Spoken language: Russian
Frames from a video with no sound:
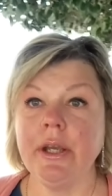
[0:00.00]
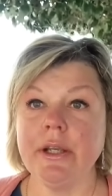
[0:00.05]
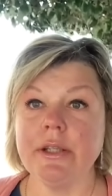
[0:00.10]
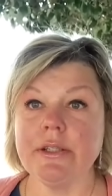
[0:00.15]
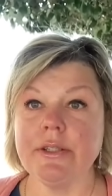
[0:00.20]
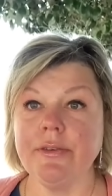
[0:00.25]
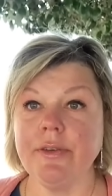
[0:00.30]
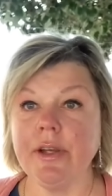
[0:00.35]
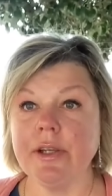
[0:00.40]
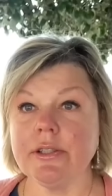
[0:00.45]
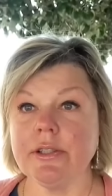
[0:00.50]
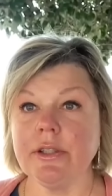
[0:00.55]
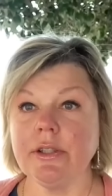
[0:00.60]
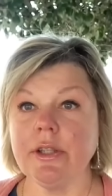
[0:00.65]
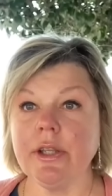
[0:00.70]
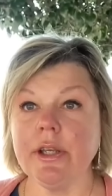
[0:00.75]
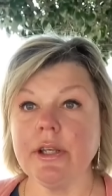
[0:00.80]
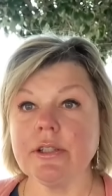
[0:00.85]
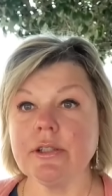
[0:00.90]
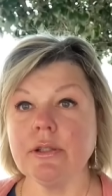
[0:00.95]

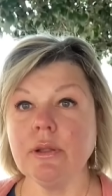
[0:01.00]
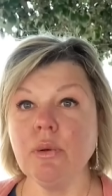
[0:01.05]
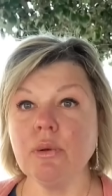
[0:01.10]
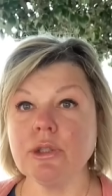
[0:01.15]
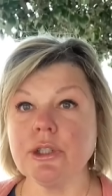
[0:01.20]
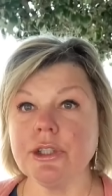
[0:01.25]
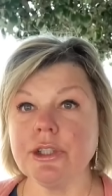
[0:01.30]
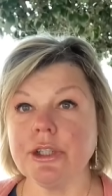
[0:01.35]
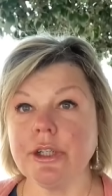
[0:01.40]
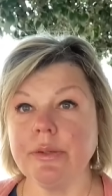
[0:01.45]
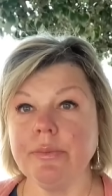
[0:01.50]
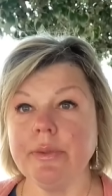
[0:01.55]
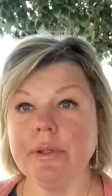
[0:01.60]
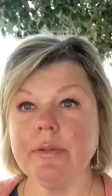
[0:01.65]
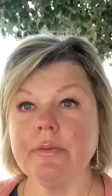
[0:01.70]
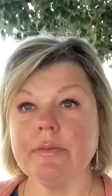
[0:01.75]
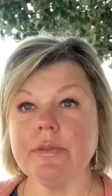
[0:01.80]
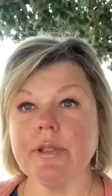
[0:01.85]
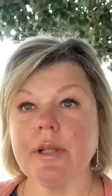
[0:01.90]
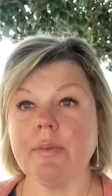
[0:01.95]
связанная с
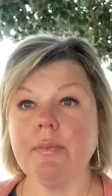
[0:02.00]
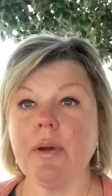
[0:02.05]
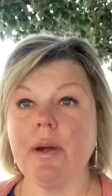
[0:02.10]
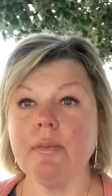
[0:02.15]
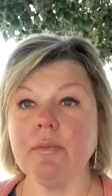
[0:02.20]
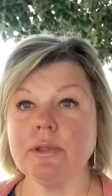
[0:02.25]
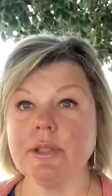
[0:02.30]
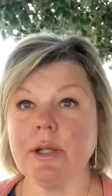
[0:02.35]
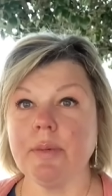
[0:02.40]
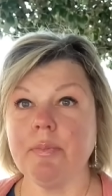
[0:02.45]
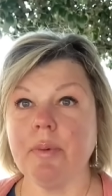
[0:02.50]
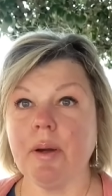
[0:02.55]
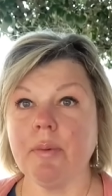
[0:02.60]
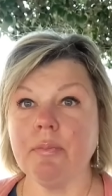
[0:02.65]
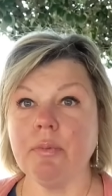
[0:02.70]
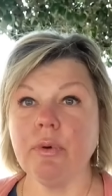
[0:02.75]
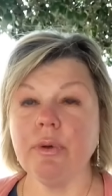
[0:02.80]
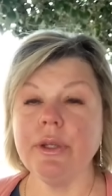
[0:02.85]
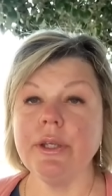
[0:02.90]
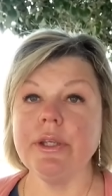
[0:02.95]
ложечками за маму, за
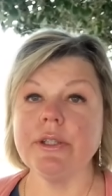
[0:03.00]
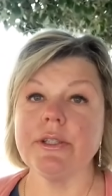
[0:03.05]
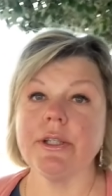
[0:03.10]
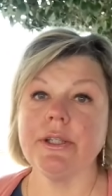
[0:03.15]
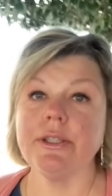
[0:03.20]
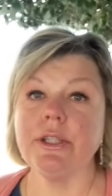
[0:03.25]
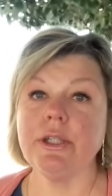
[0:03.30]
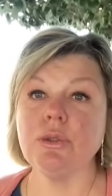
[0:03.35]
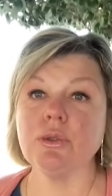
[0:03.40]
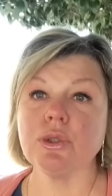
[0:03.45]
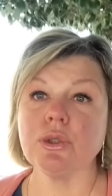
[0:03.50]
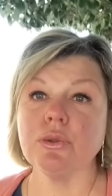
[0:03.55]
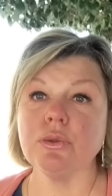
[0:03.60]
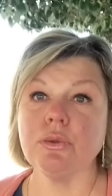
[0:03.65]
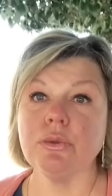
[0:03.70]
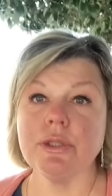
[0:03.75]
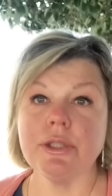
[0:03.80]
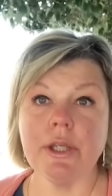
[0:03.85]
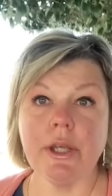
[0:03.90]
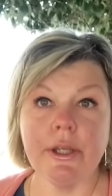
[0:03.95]
папу и за дедушку.
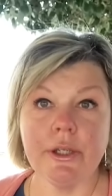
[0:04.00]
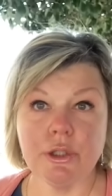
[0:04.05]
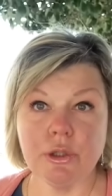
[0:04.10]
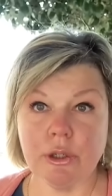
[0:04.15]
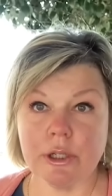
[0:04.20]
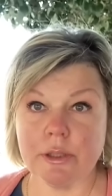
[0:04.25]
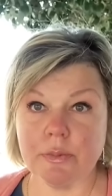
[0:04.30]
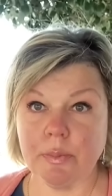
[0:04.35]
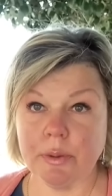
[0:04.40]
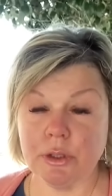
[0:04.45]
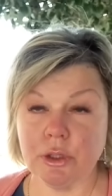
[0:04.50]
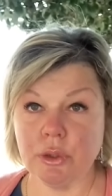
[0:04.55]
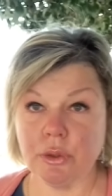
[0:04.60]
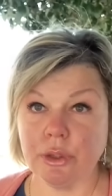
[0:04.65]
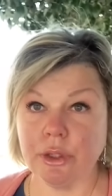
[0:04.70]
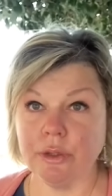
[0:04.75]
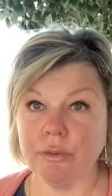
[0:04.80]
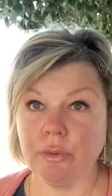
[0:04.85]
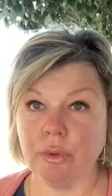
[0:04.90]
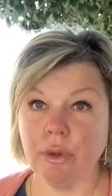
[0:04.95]
Друзья, еще раз
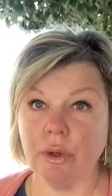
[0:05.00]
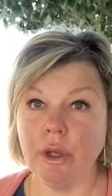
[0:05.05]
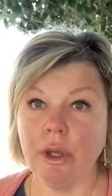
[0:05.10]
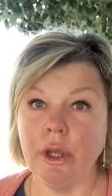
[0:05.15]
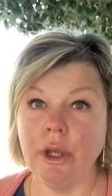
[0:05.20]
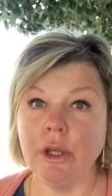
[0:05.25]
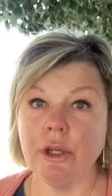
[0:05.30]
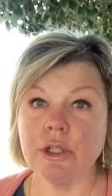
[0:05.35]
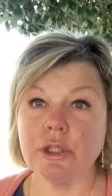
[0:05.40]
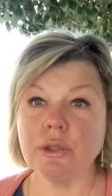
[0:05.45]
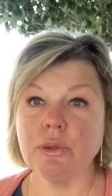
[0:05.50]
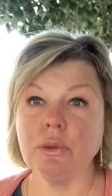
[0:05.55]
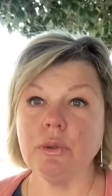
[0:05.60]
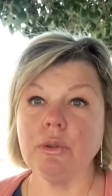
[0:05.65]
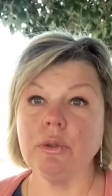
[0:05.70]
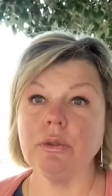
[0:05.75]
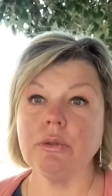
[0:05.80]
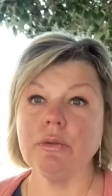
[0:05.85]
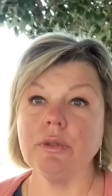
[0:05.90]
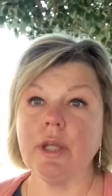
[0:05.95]
подчеркиваю,
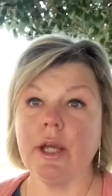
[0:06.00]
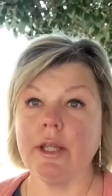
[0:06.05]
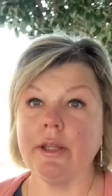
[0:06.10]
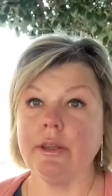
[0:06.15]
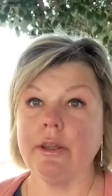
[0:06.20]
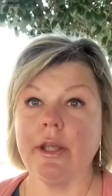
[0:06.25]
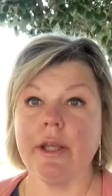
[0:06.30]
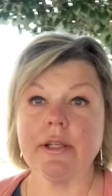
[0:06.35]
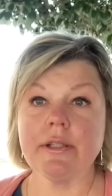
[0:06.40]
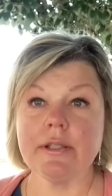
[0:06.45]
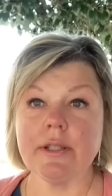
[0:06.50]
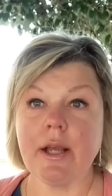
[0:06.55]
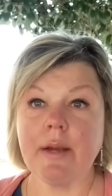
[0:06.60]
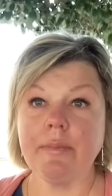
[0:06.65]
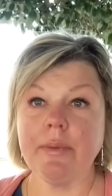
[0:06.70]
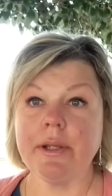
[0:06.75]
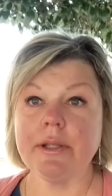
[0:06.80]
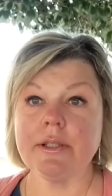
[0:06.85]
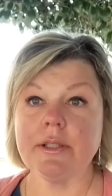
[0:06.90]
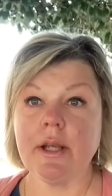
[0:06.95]
что данная
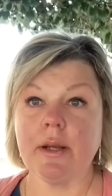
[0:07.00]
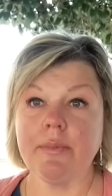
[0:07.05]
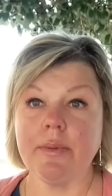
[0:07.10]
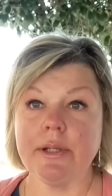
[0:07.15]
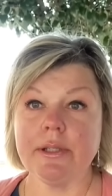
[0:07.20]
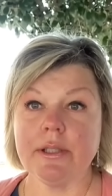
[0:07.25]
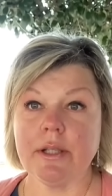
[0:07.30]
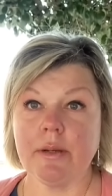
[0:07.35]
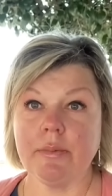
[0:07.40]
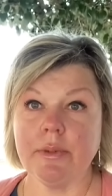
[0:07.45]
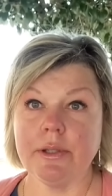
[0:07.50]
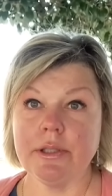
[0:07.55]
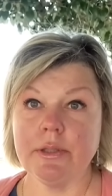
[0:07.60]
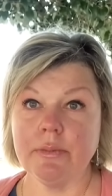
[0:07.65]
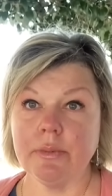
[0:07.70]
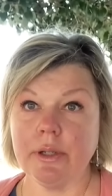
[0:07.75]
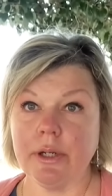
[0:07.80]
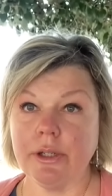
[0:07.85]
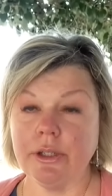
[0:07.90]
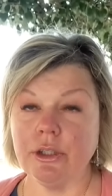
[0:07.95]
самая-самая-самая
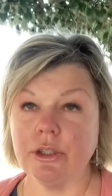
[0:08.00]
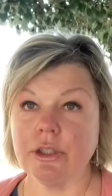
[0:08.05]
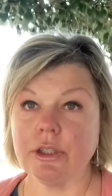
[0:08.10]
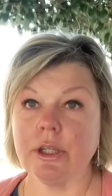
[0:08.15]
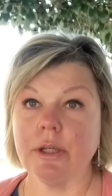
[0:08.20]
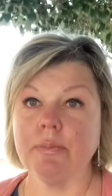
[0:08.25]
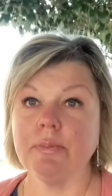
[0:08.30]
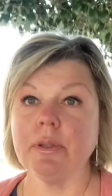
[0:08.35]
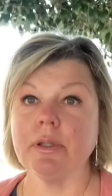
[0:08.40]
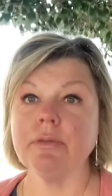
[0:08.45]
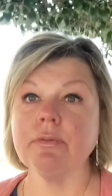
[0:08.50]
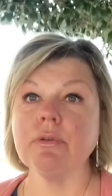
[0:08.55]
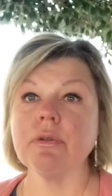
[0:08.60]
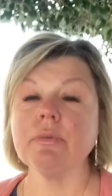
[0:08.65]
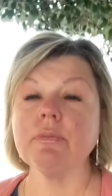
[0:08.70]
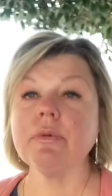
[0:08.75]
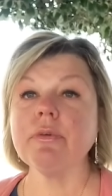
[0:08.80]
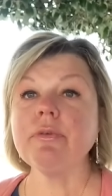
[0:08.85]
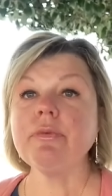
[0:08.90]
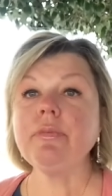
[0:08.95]
демократическая
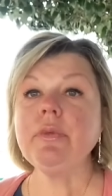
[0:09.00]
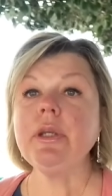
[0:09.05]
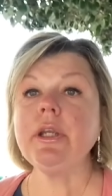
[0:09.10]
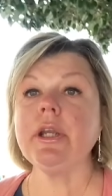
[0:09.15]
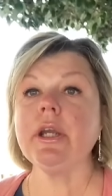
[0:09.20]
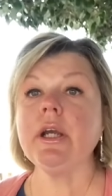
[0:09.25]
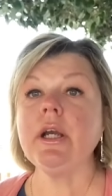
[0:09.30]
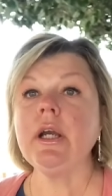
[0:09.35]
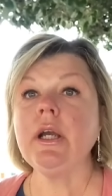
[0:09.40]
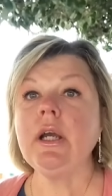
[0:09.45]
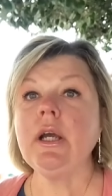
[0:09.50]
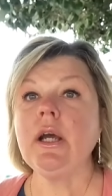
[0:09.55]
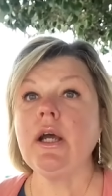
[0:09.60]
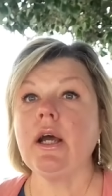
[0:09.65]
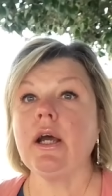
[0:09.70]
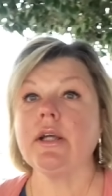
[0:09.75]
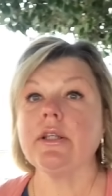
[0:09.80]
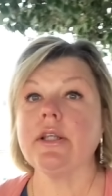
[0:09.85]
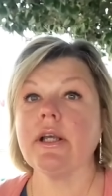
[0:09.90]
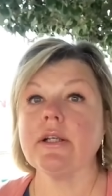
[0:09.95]
платформа в мире,
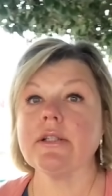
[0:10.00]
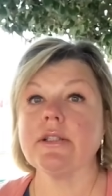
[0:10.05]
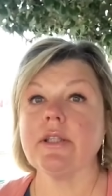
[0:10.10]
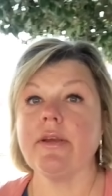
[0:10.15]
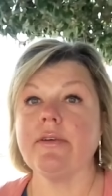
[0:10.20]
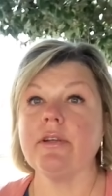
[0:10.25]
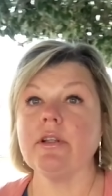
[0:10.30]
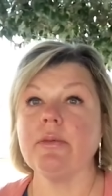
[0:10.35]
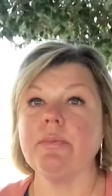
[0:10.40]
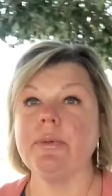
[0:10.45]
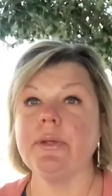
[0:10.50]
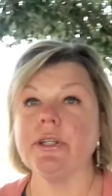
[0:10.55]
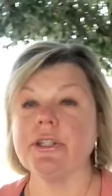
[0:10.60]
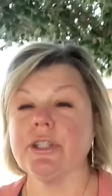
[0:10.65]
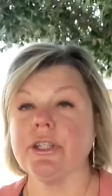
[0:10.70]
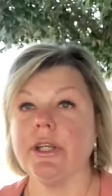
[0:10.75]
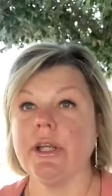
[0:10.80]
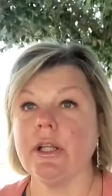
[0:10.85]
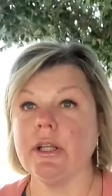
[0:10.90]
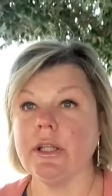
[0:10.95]
она оставила
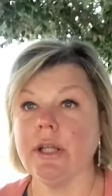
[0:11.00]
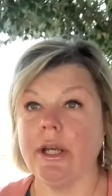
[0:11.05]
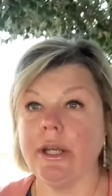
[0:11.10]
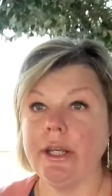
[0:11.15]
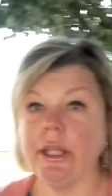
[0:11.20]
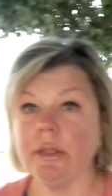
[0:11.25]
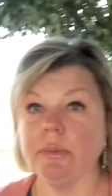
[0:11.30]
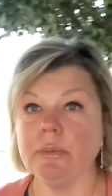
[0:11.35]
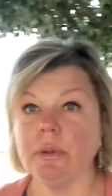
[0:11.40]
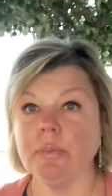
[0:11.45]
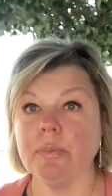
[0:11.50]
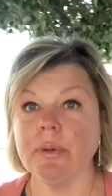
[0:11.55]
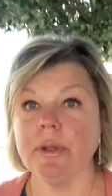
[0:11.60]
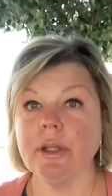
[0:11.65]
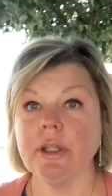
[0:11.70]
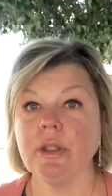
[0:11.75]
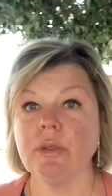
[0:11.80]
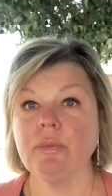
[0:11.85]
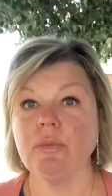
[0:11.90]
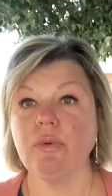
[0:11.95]
прежние алгоритмы,
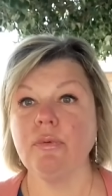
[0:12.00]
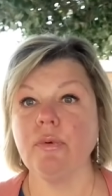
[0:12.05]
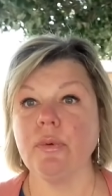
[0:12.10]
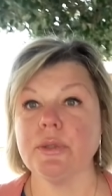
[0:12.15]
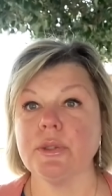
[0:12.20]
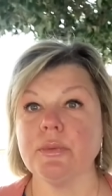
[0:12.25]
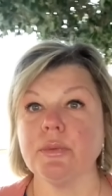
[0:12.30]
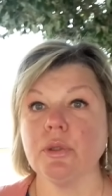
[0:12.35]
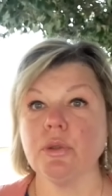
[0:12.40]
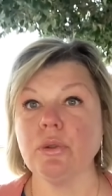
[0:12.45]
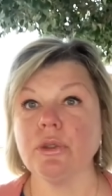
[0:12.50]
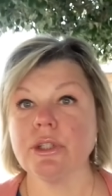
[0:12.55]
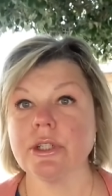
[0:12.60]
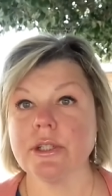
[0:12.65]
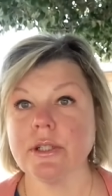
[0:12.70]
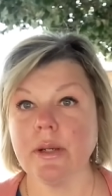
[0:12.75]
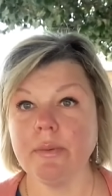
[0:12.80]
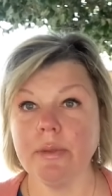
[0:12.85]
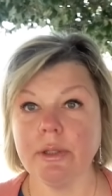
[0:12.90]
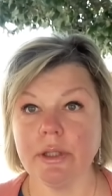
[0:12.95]
поэтому, в общем-то, той же
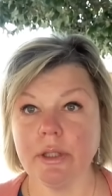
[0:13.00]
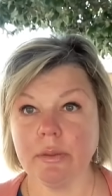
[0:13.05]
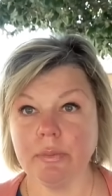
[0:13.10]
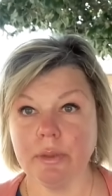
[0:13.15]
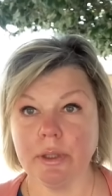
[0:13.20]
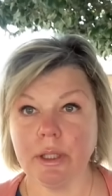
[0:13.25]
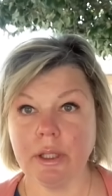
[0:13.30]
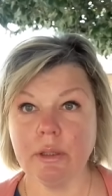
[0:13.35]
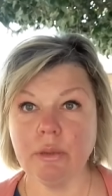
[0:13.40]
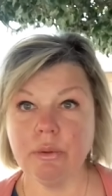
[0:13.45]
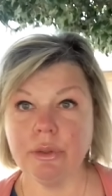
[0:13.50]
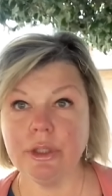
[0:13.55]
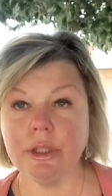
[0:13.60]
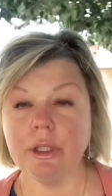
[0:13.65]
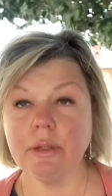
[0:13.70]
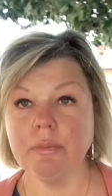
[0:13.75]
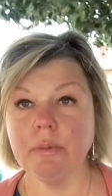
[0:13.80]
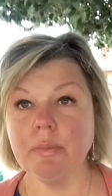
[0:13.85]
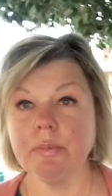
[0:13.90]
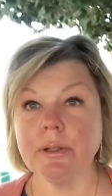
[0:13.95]
самой
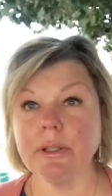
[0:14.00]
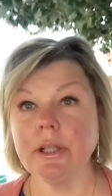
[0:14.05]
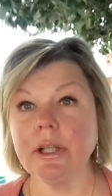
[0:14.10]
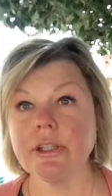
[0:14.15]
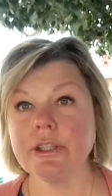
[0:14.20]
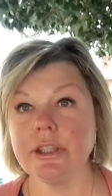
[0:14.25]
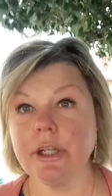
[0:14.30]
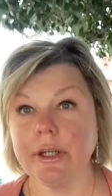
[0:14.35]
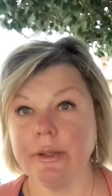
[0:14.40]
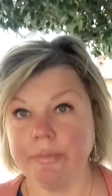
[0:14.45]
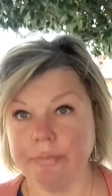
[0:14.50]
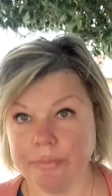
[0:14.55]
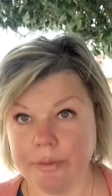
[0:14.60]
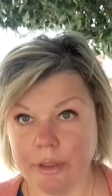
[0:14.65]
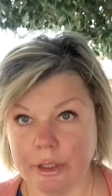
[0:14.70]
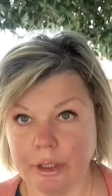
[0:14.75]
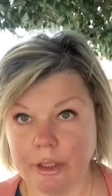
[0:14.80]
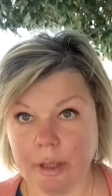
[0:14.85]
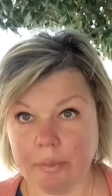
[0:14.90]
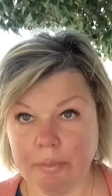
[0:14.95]
терминологии мы продолжаем
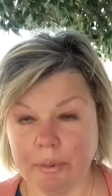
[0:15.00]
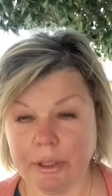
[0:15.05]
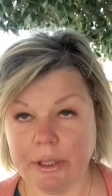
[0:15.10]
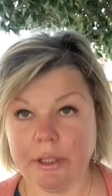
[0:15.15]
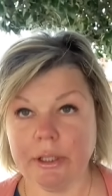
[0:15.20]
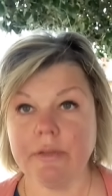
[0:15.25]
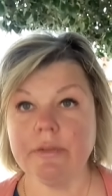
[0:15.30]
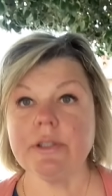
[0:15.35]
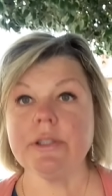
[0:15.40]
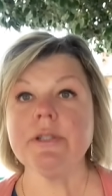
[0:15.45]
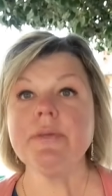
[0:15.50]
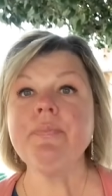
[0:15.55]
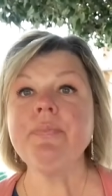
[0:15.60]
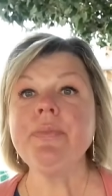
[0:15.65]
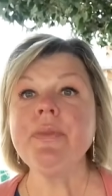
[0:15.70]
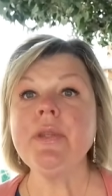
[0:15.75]
и апеллировать.